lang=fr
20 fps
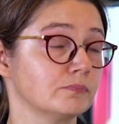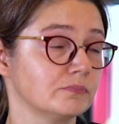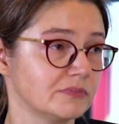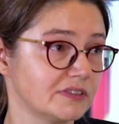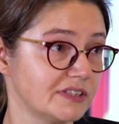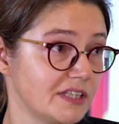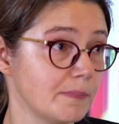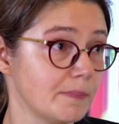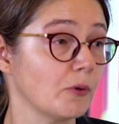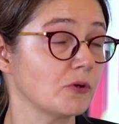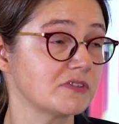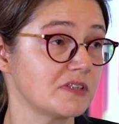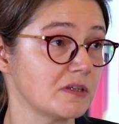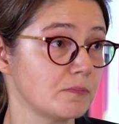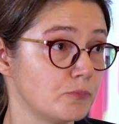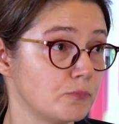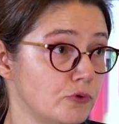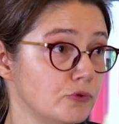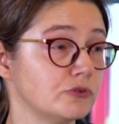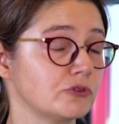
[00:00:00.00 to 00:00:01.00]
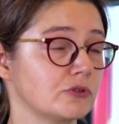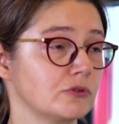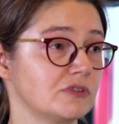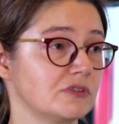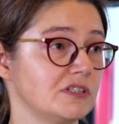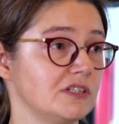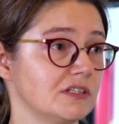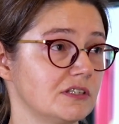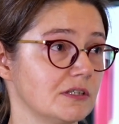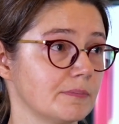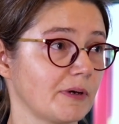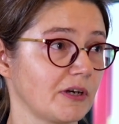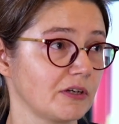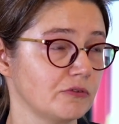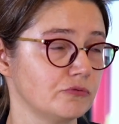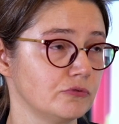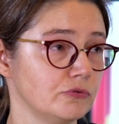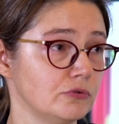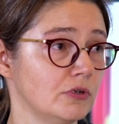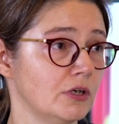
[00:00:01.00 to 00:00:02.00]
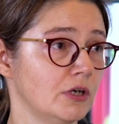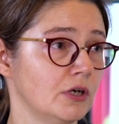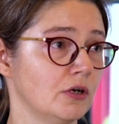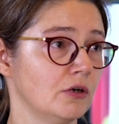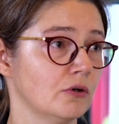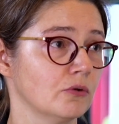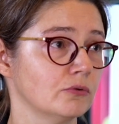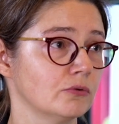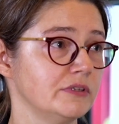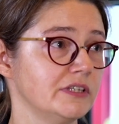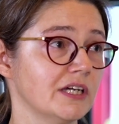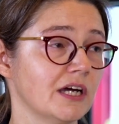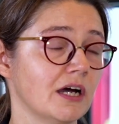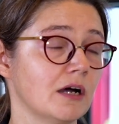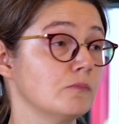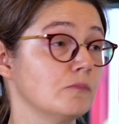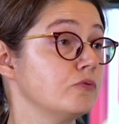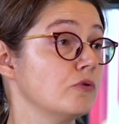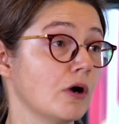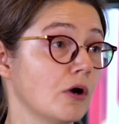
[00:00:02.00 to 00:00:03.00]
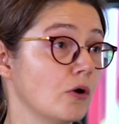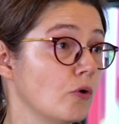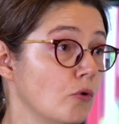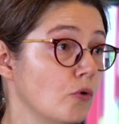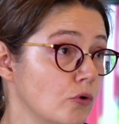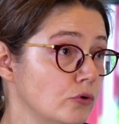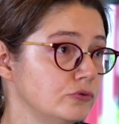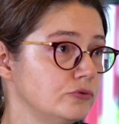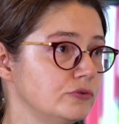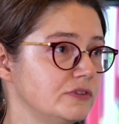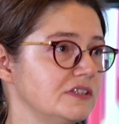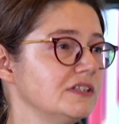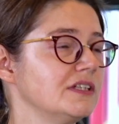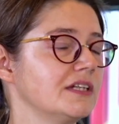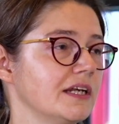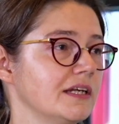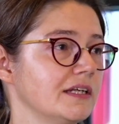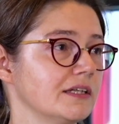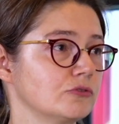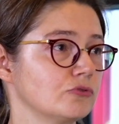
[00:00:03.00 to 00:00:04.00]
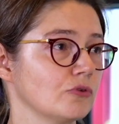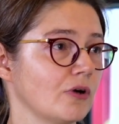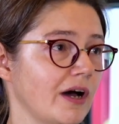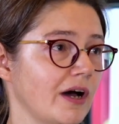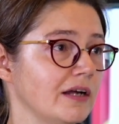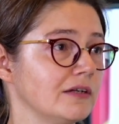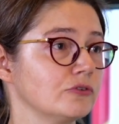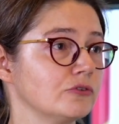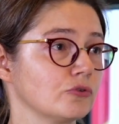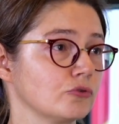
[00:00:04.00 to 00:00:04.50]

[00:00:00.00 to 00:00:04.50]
dépensé plus que ce qui était prévu on est à un point haut du cycle électoral.